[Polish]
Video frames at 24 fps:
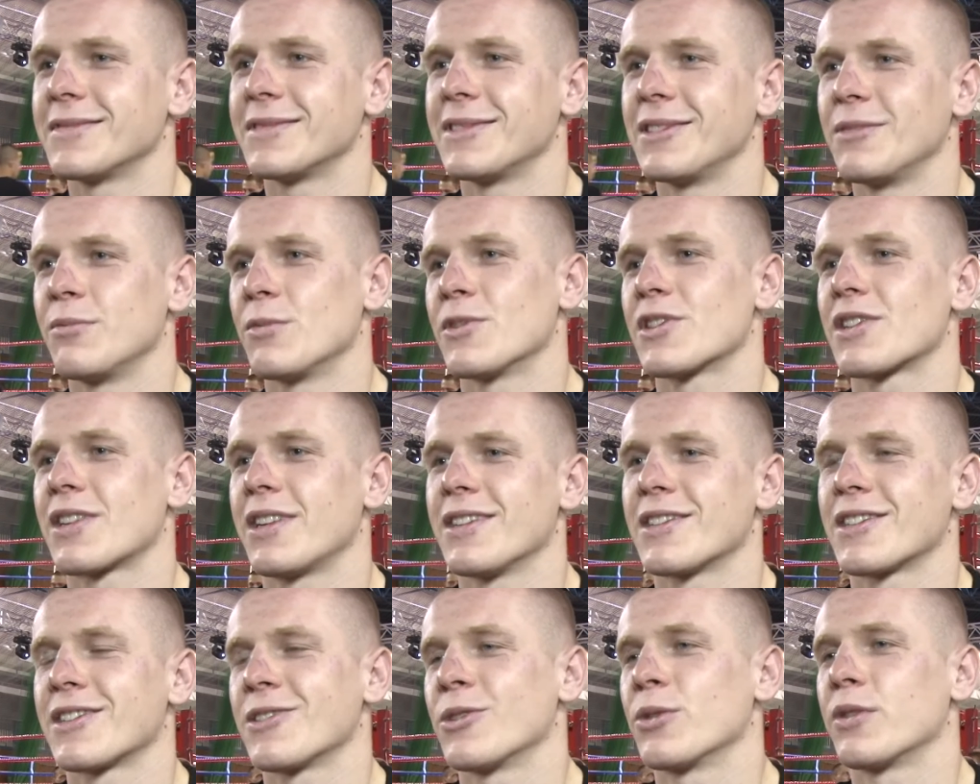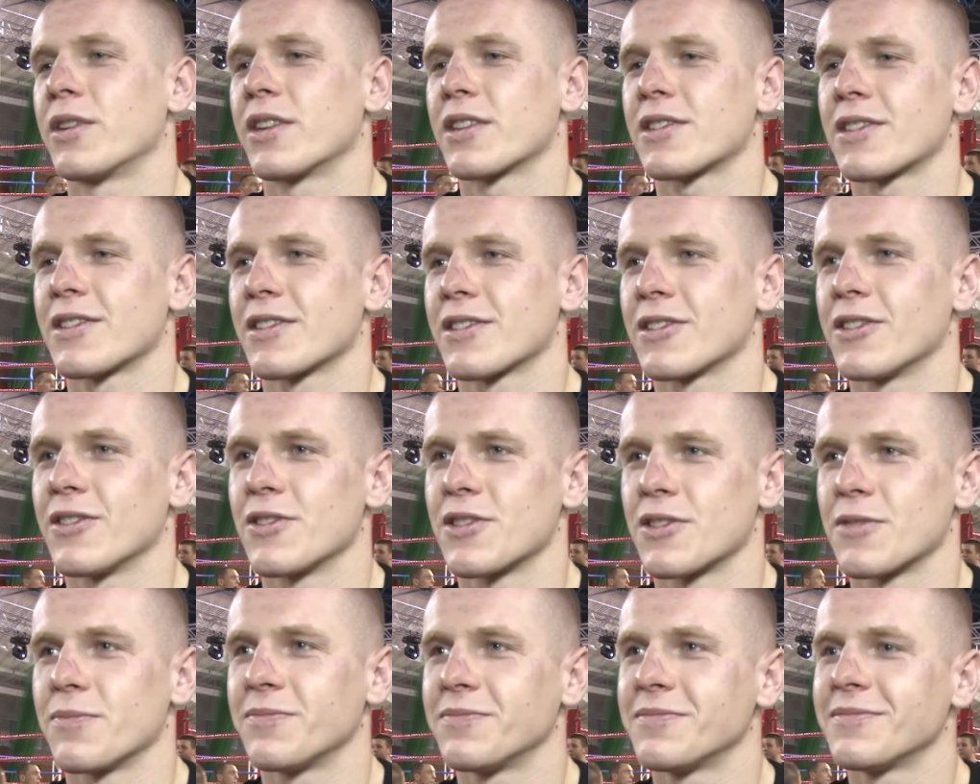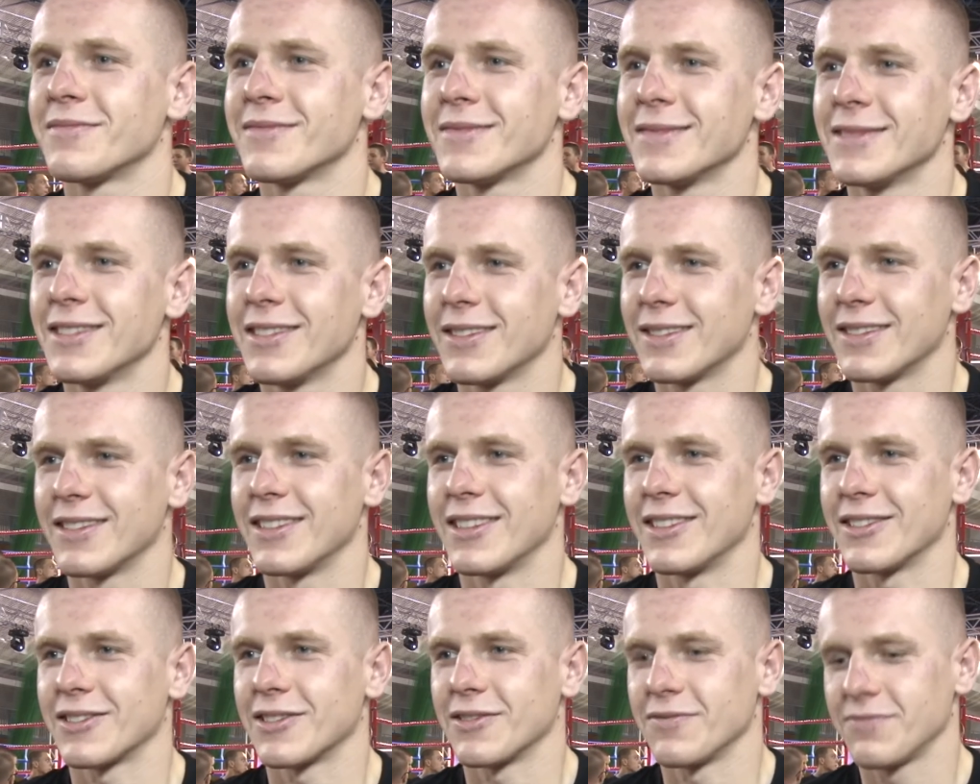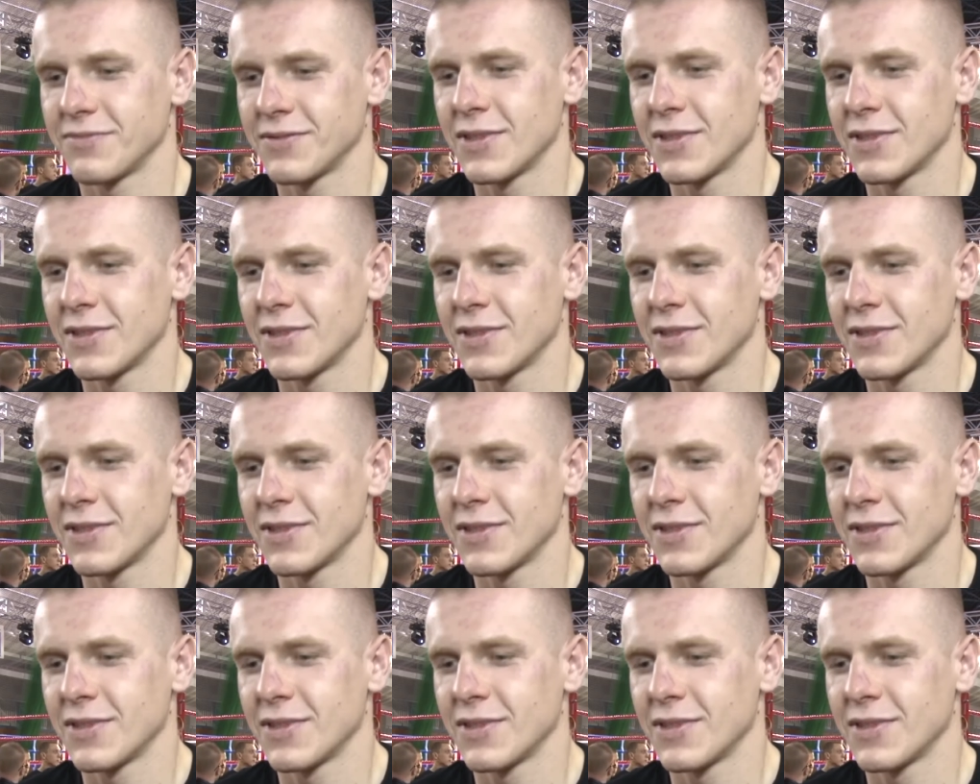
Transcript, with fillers: i myślę, że Jurek się zgodzi to.